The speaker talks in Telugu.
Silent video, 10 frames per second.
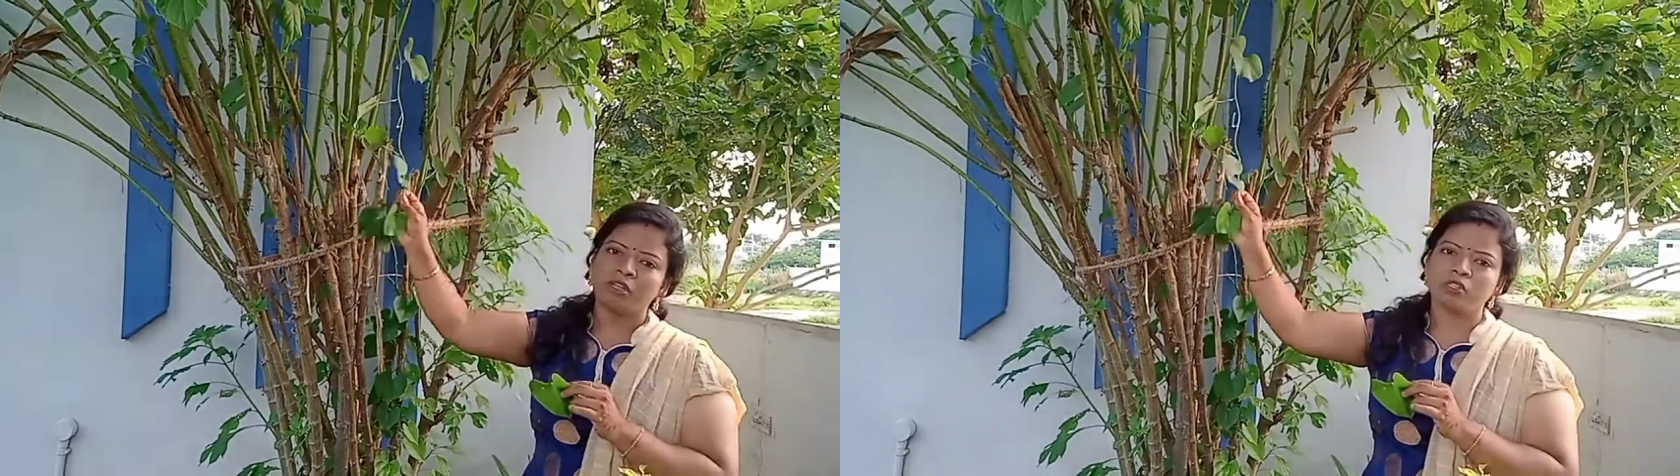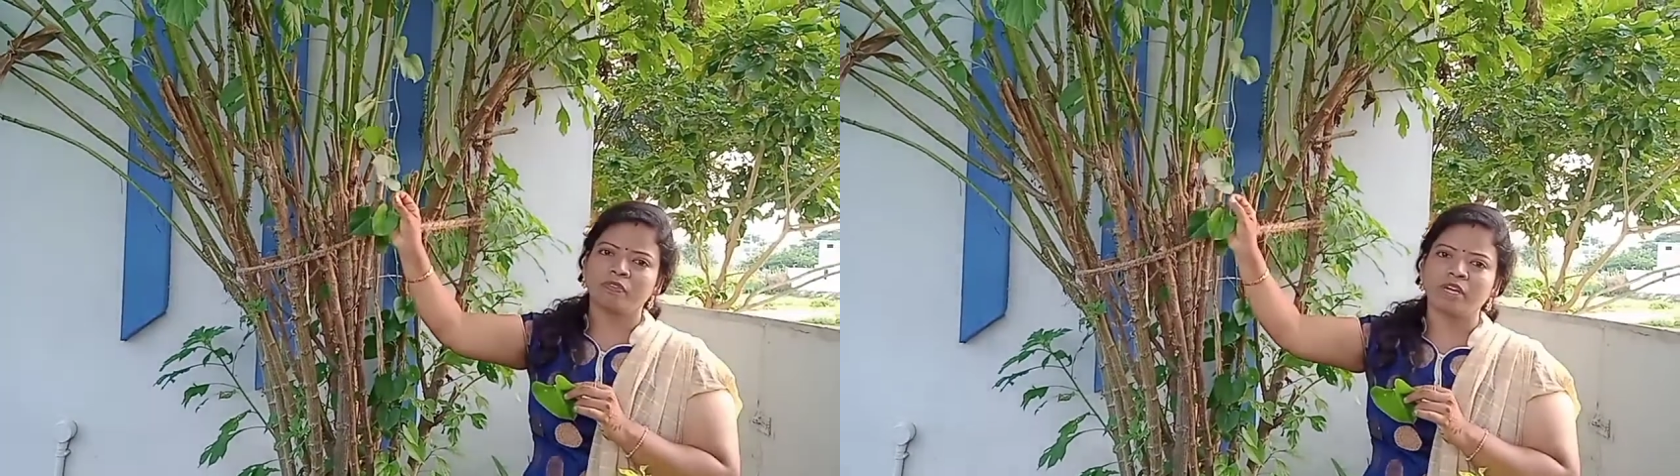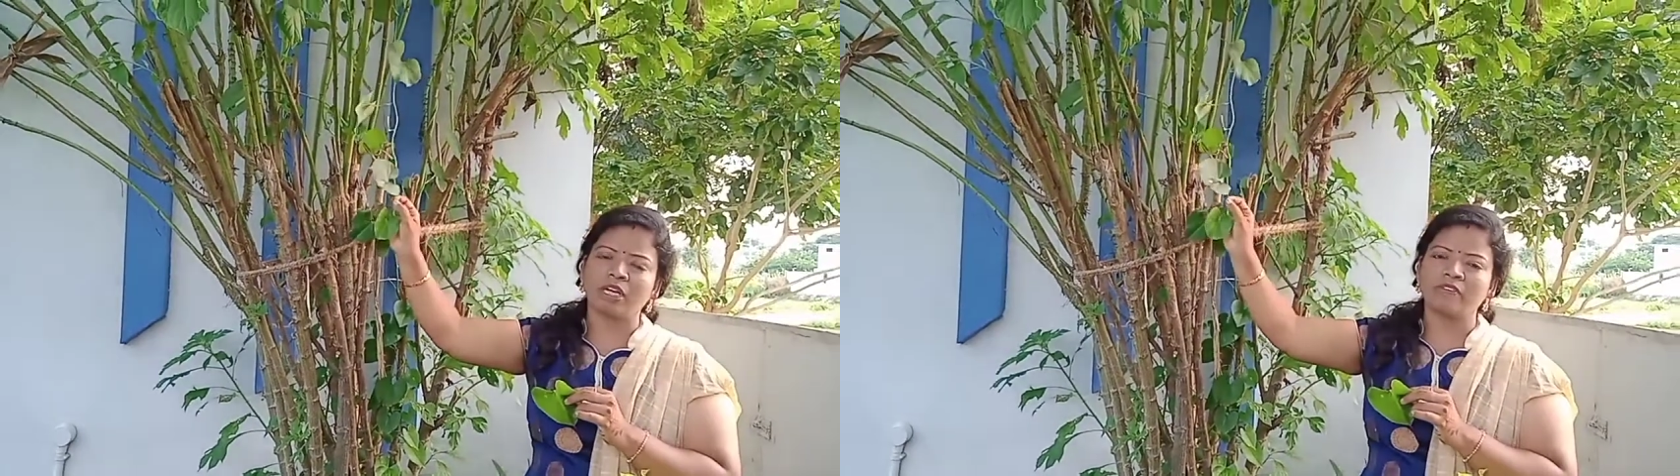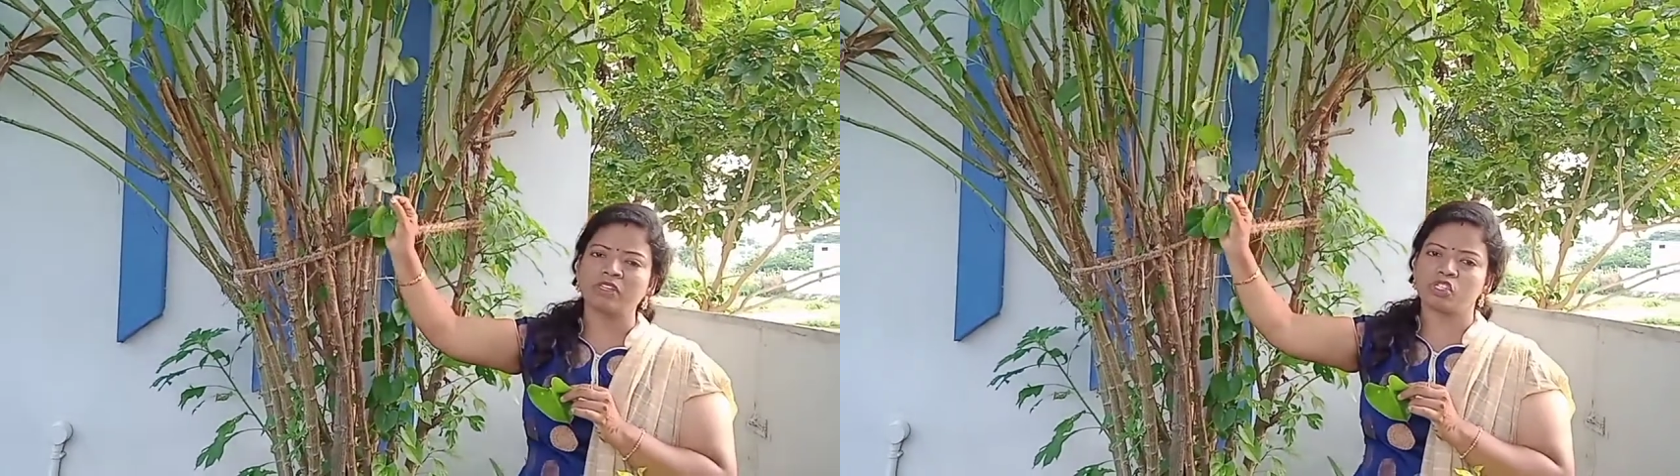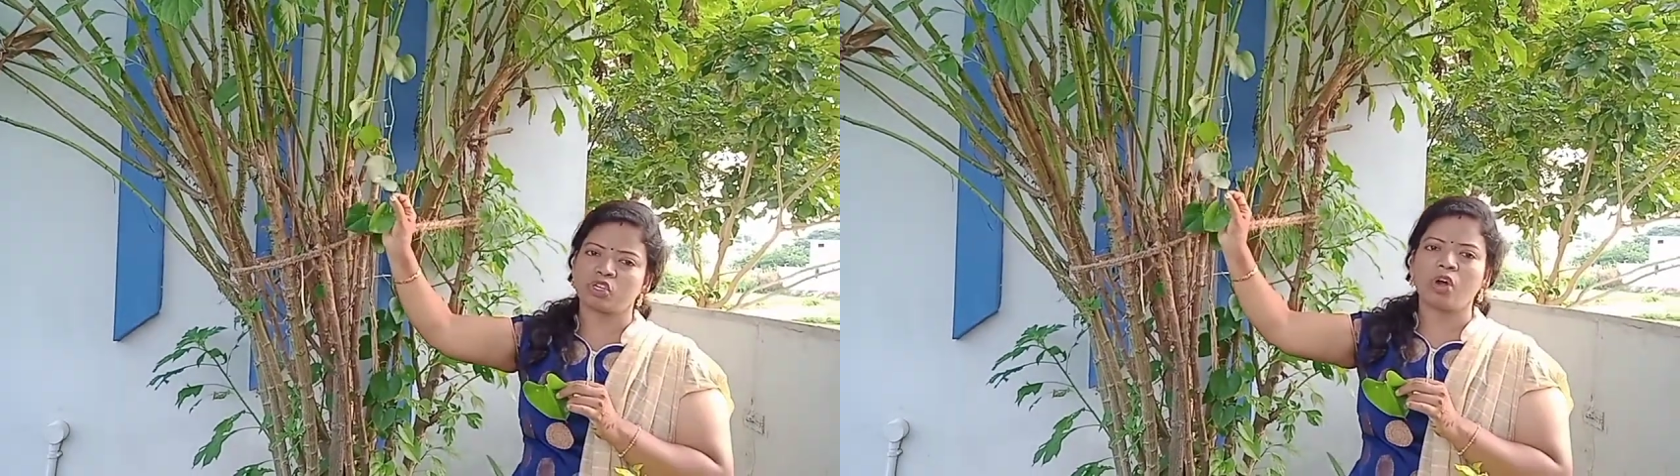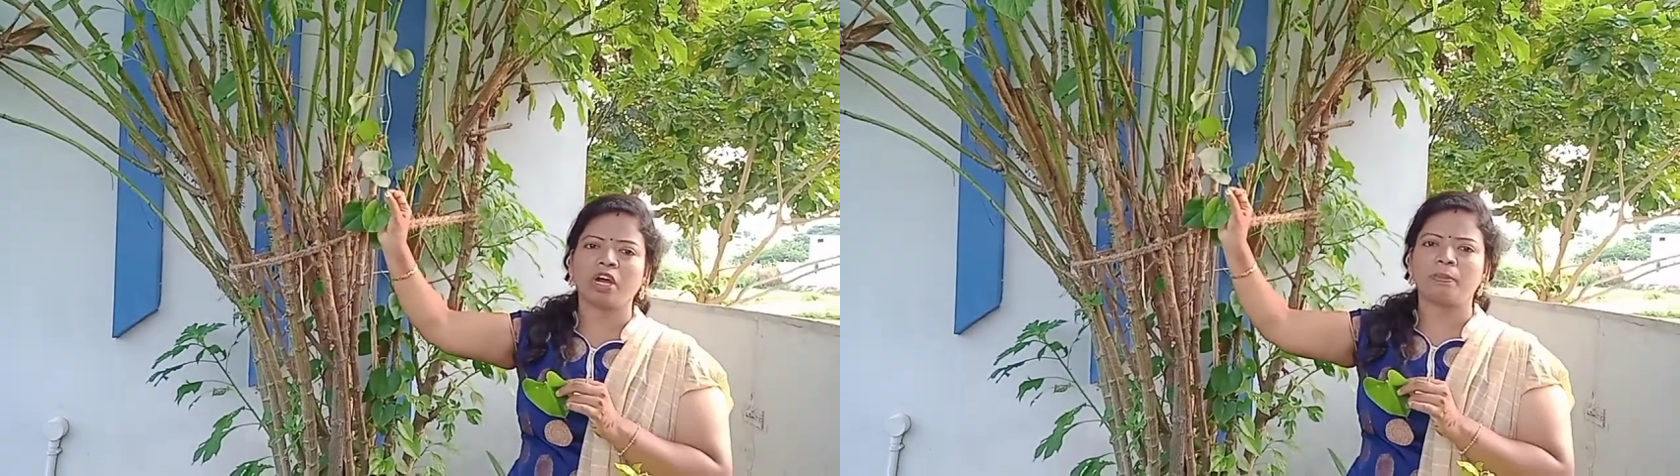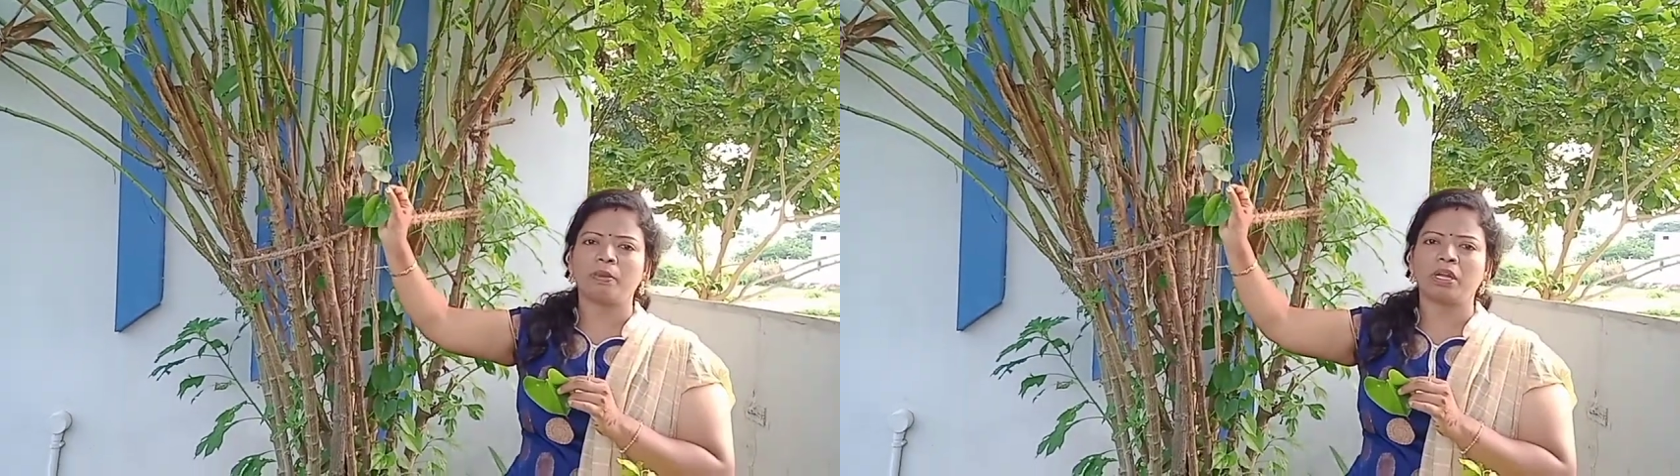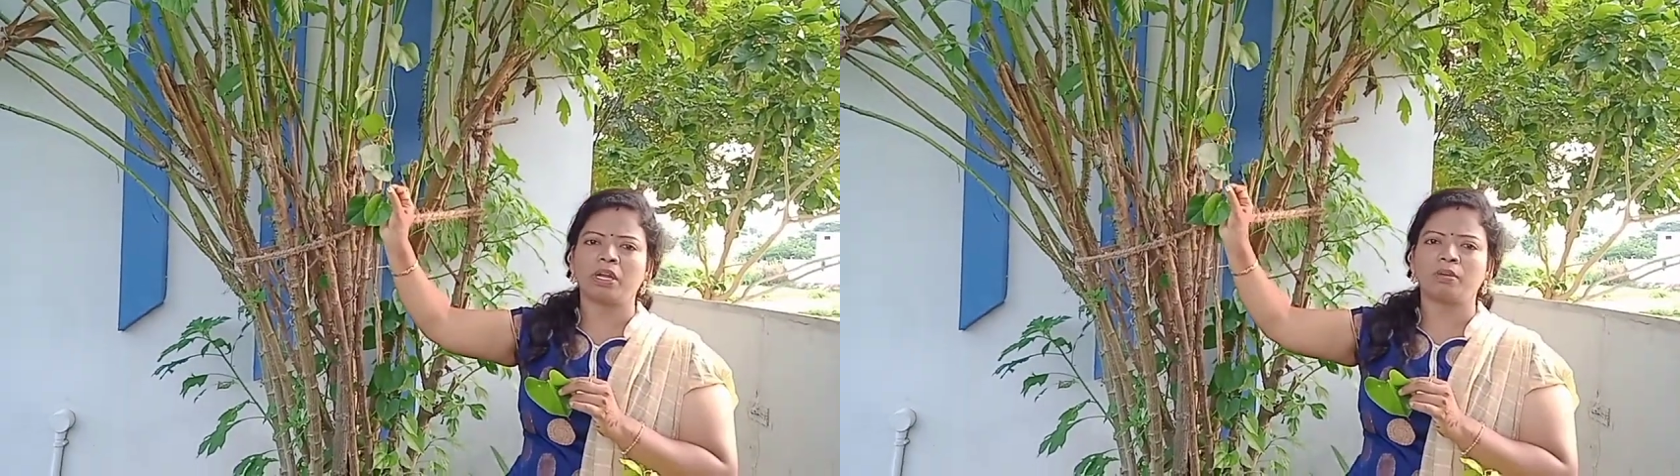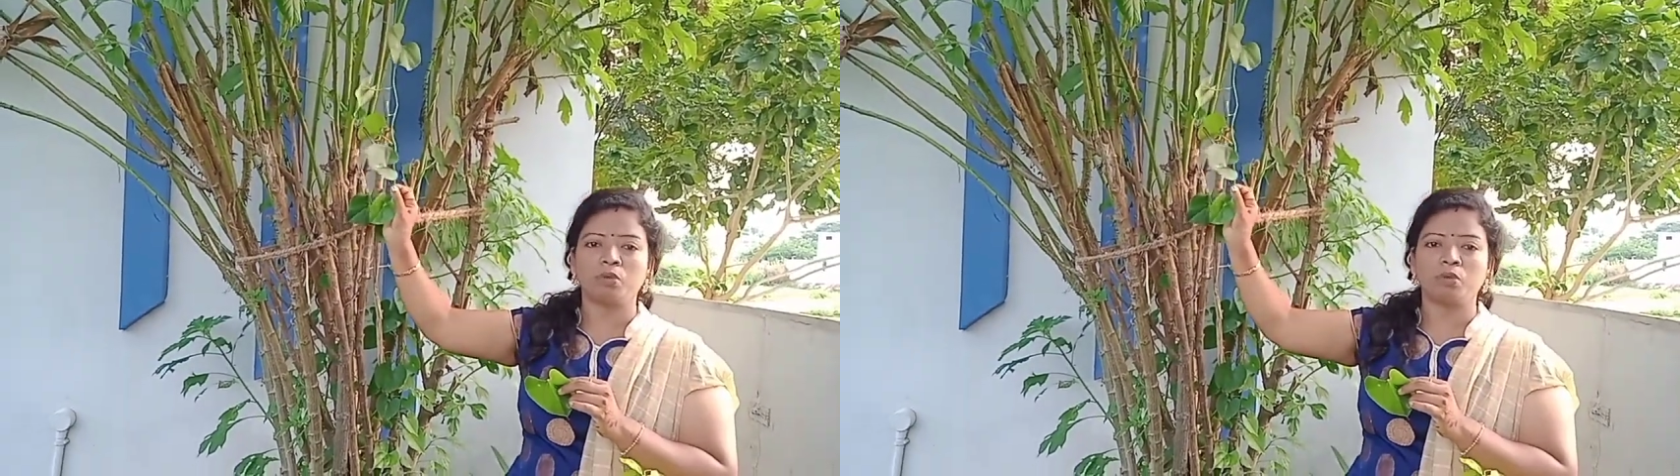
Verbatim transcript: సో వీటి ఇవి స్ట్రాంగ్ అయిపోయినాక